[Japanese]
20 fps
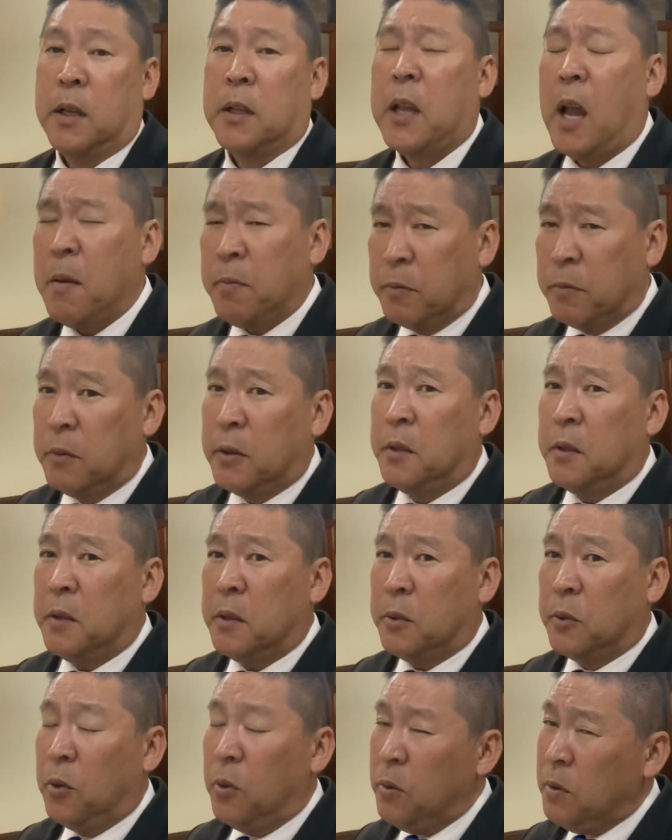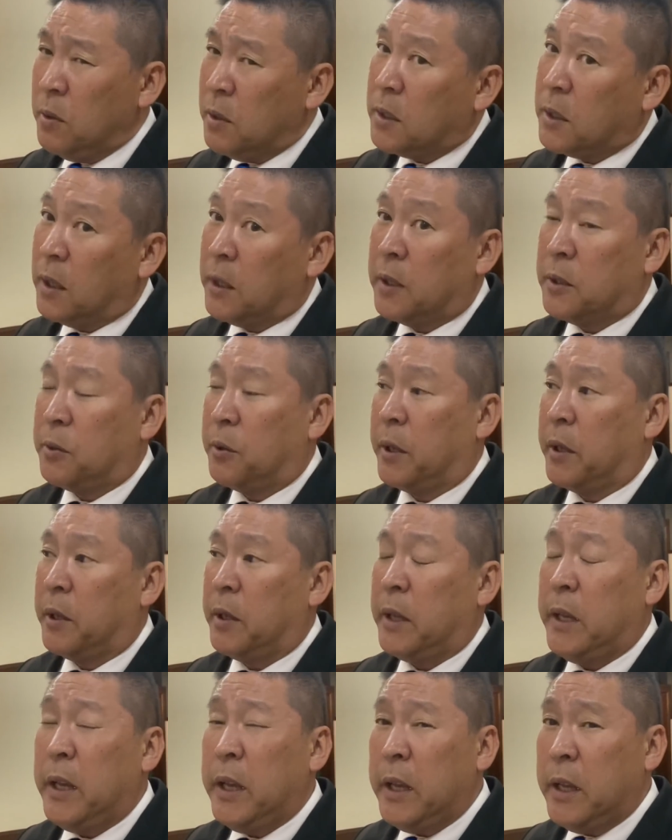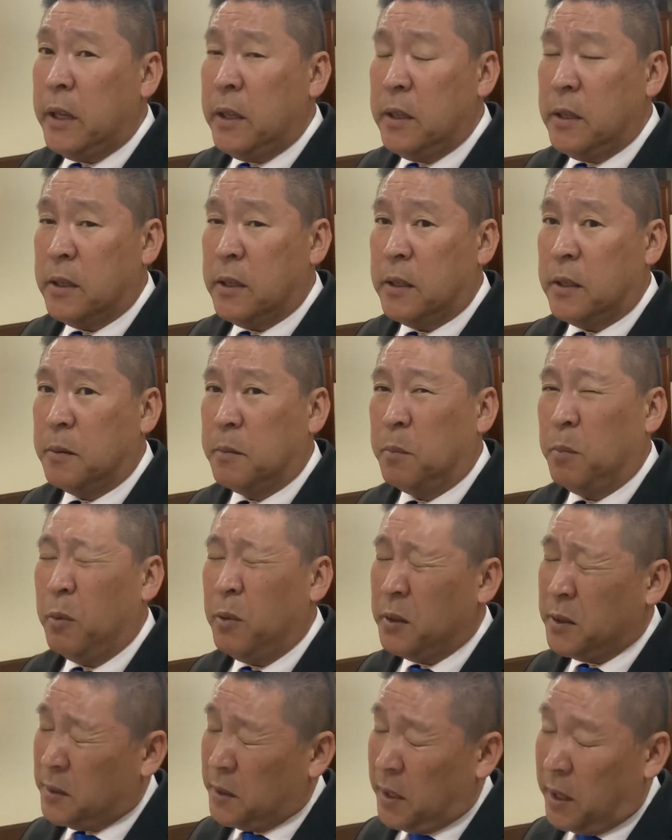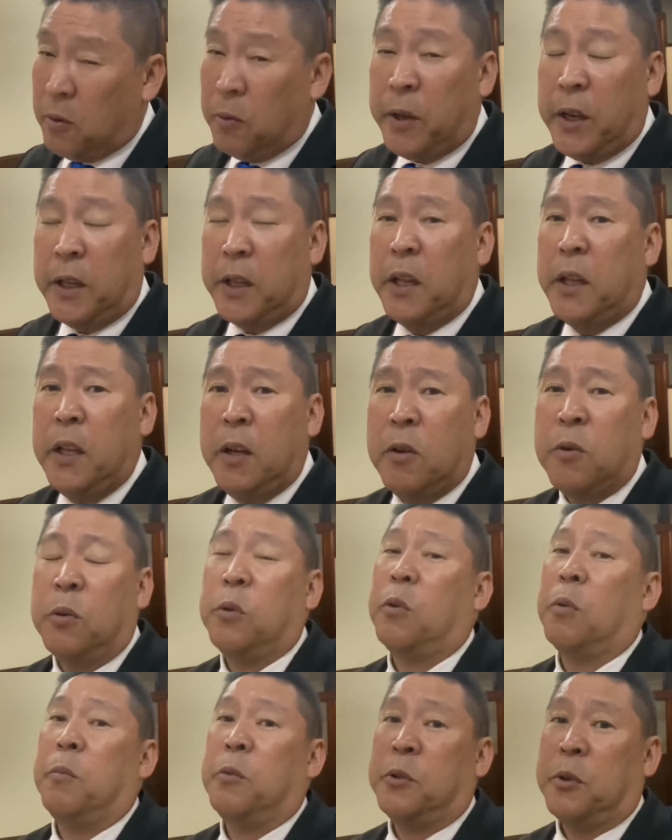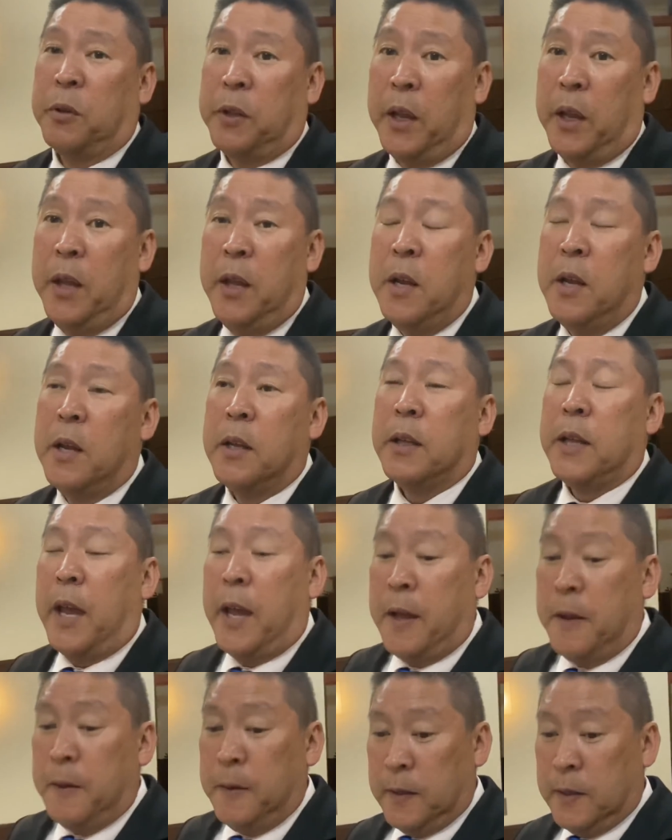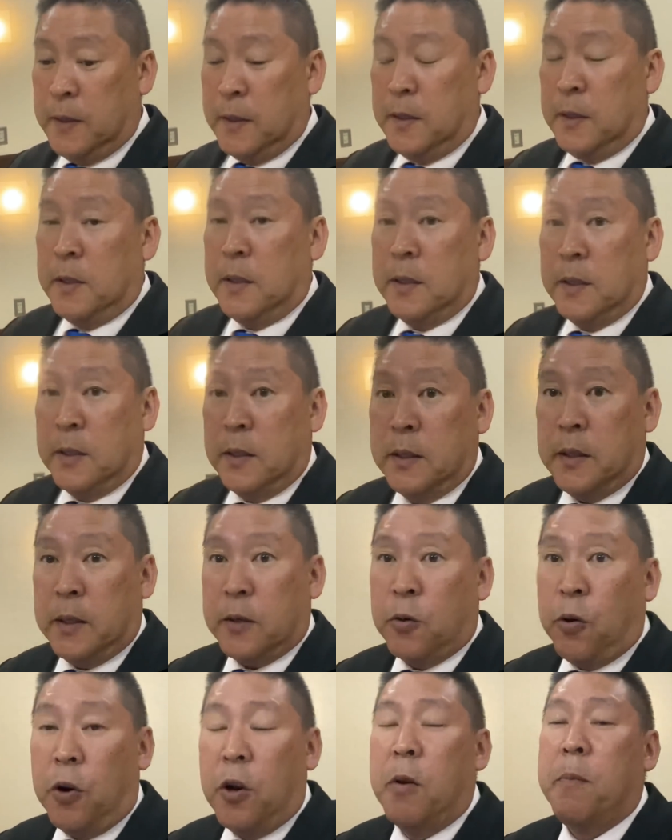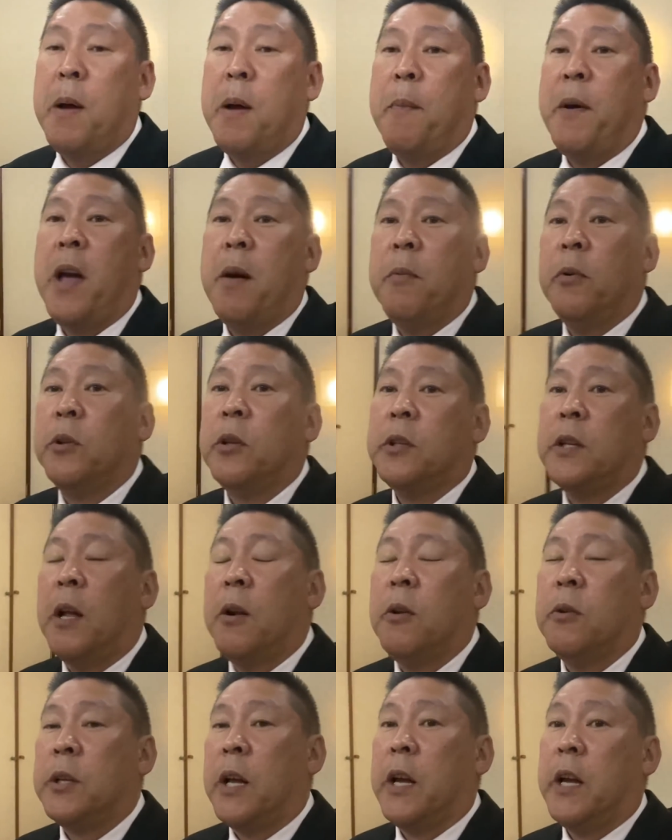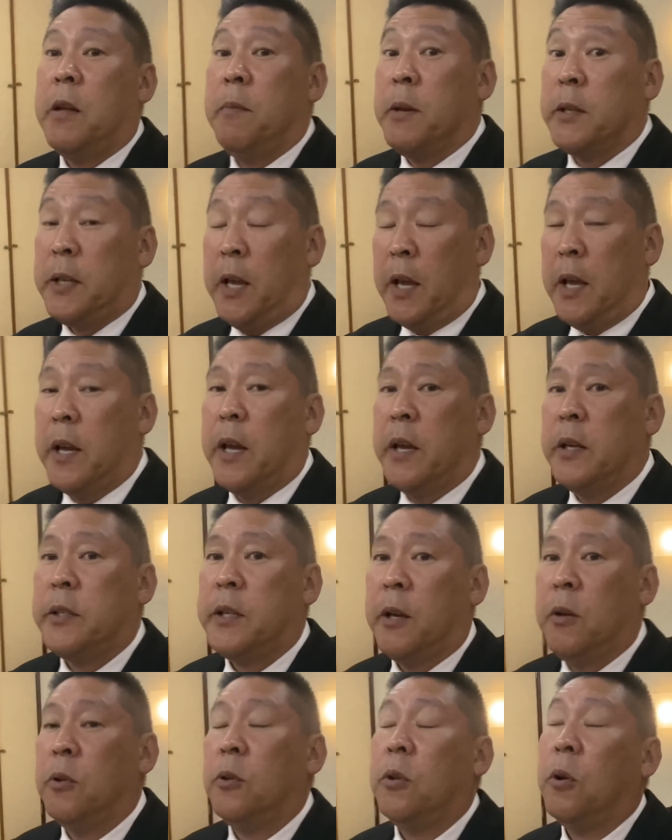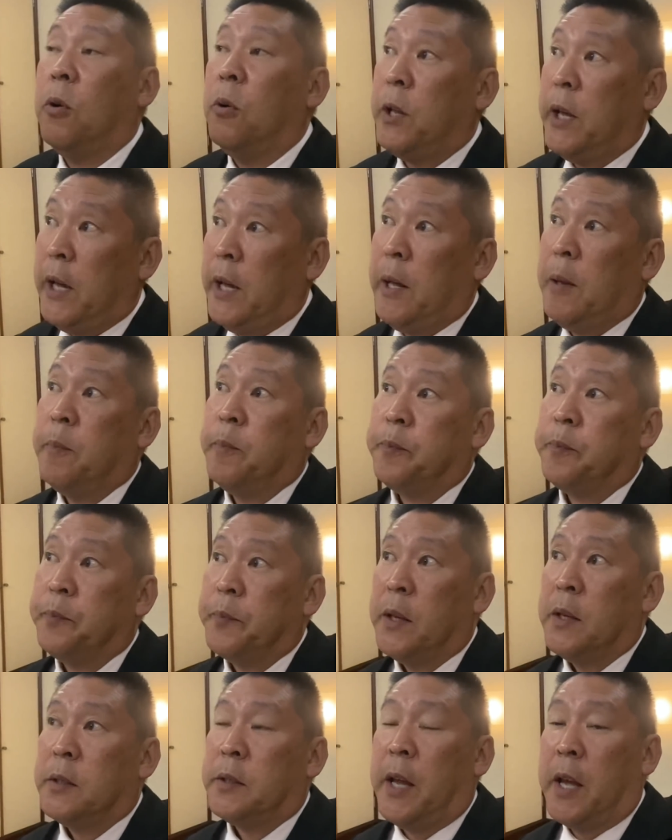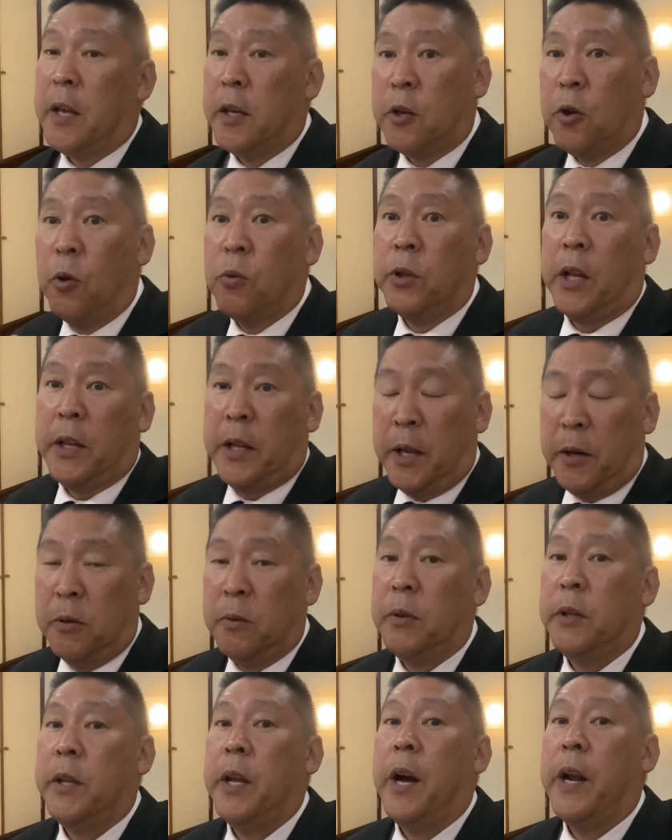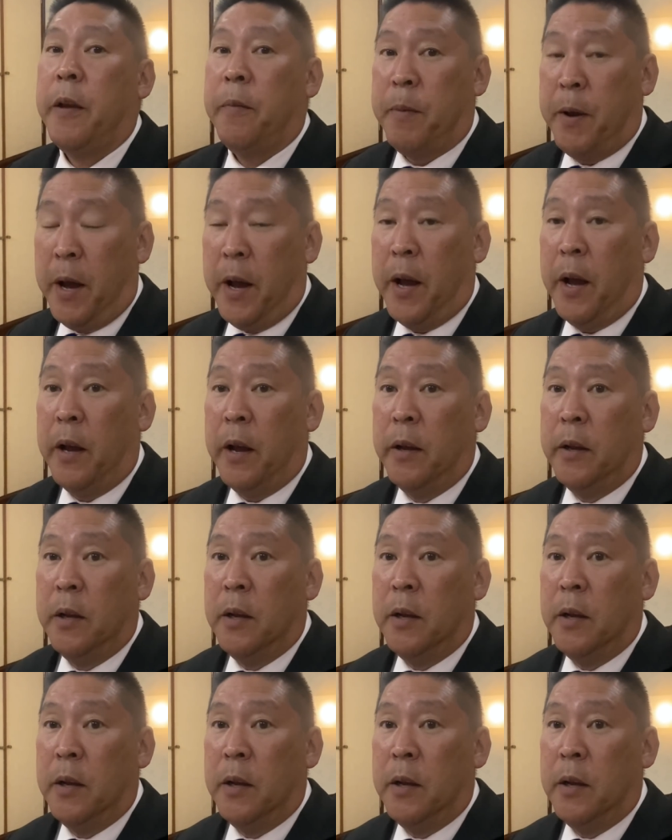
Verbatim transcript: 多分、どっかでそれ、いい、僕は全国比例出てくると思うんですよね。で、このまま山本太郎さんが今宣言してる通り、選挙区で出るんであれば、